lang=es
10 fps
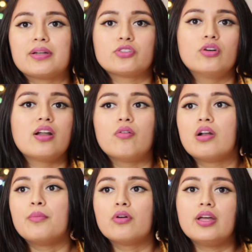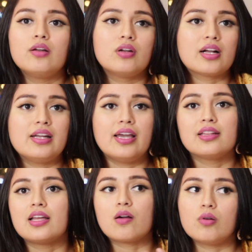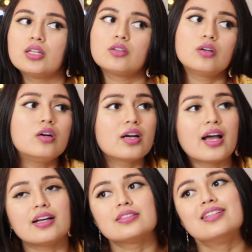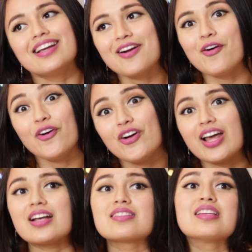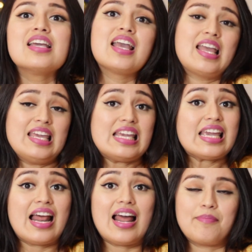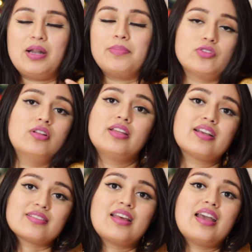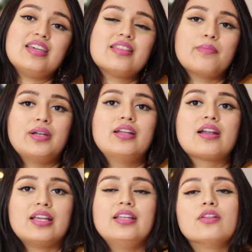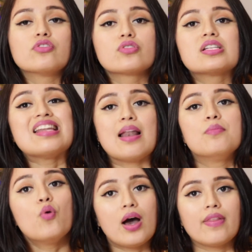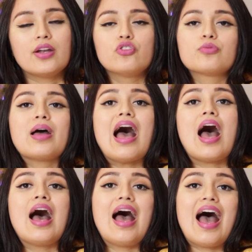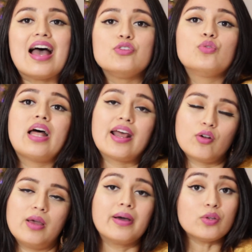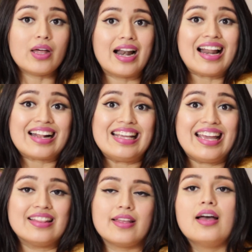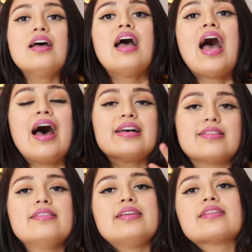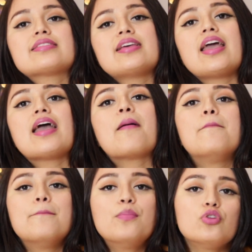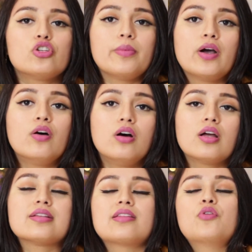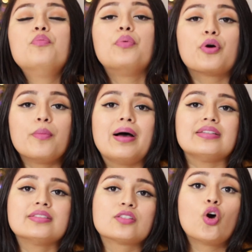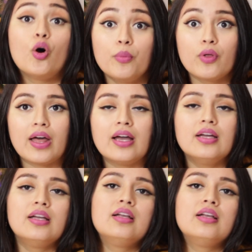persona, una modelo, una clienta, cuatro horas, 5 horas y la, persona tiene que estar ahí de manera rígida. Entonces la almohada nos va a ayudar o le va a ayudar a la clienta a sentirse mucho mejor, estar un poco más cómoda